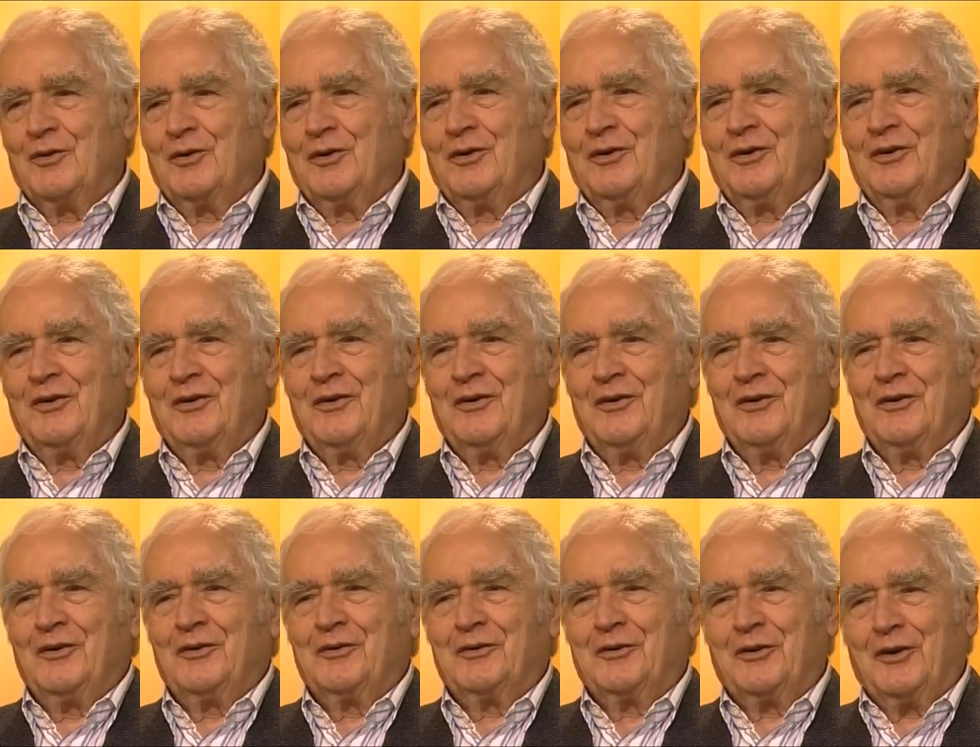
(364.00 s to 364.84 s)
Satz?
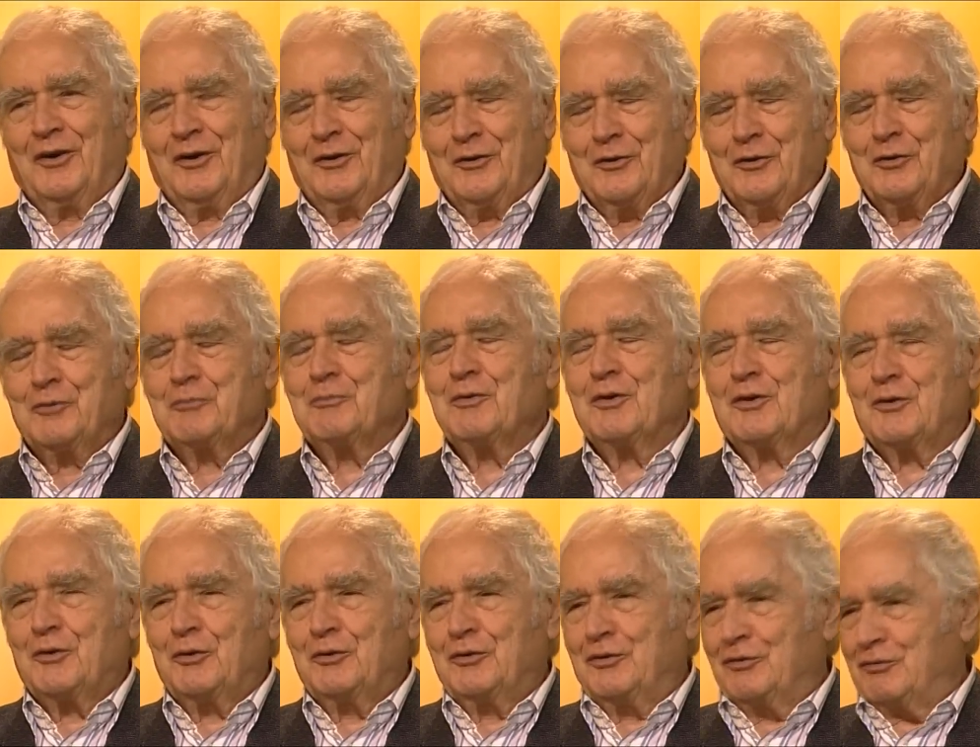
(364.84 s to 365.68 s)
Ja, äh,
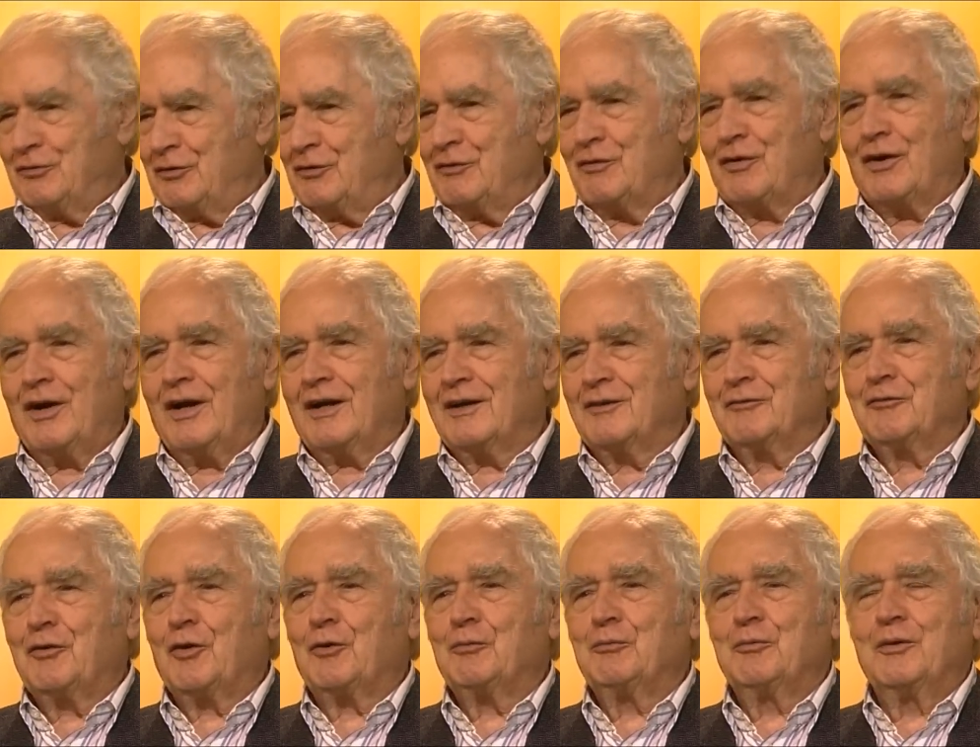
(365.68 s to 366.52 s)
könnte ich Sie fragen,
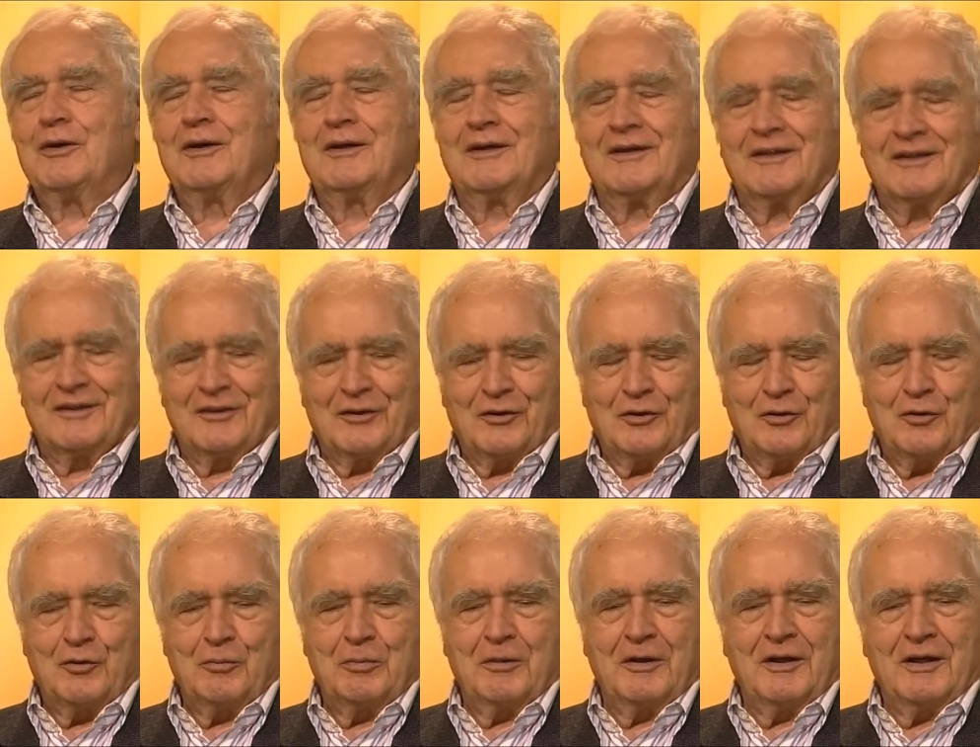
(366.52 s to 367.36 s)
warum äh,
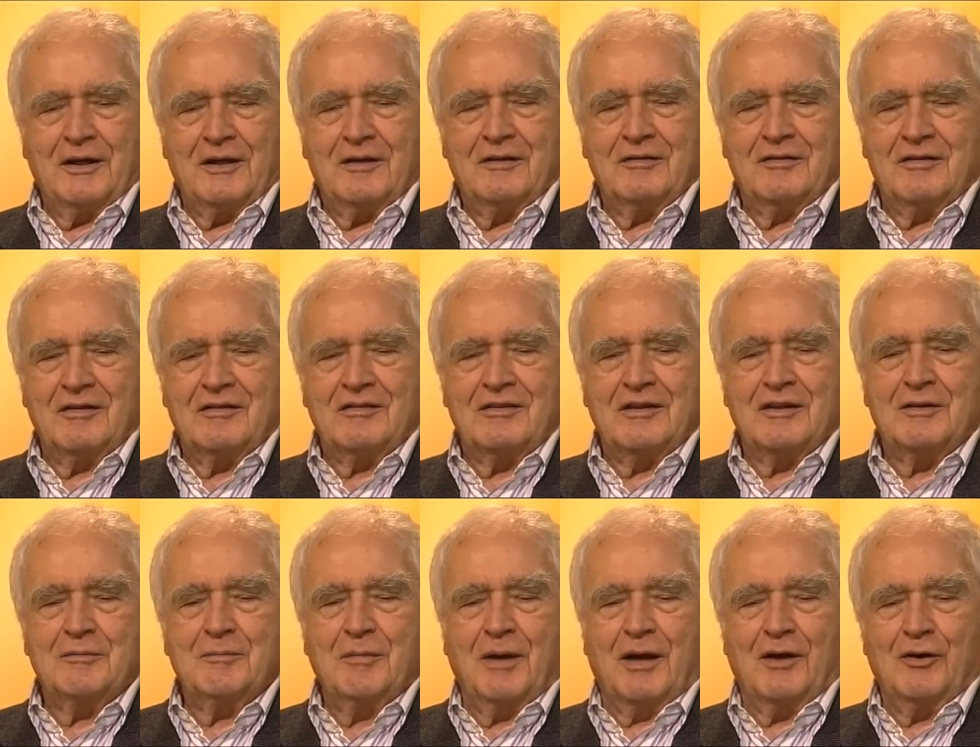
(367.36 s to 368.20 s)
überlegen Sie
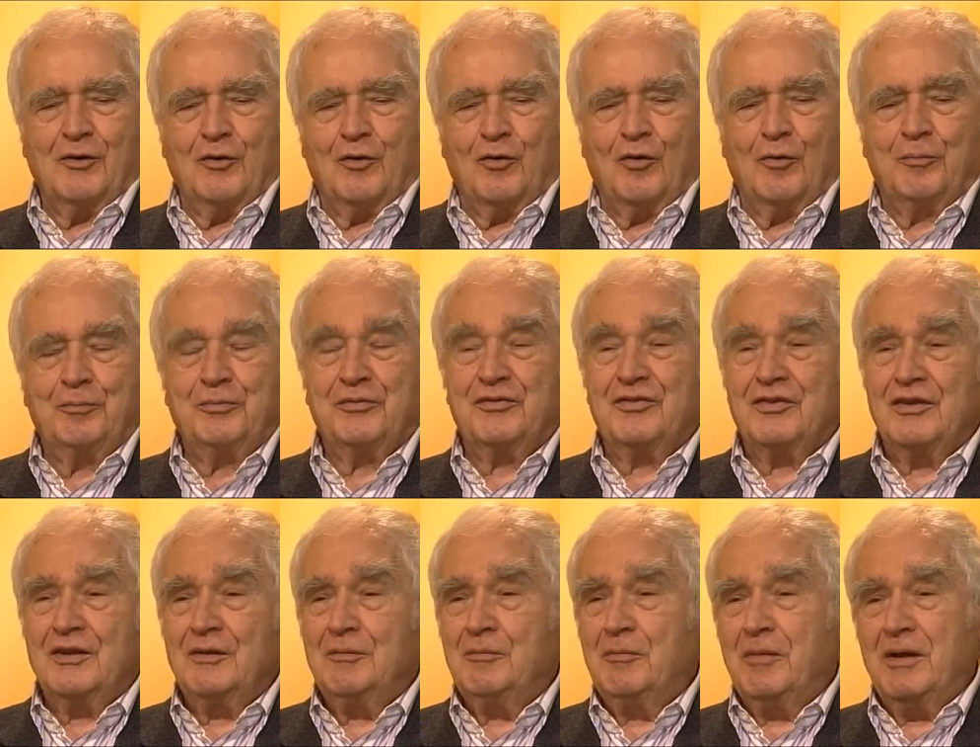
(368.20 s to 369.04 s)
sich mal, ob
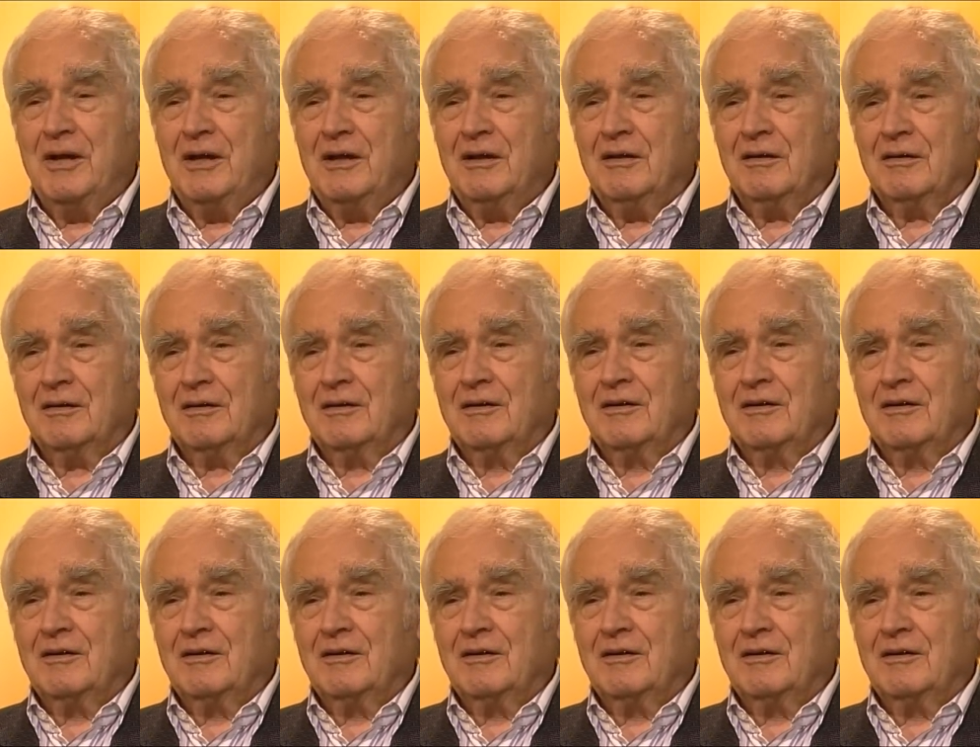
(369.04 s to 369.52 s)
Sie mehr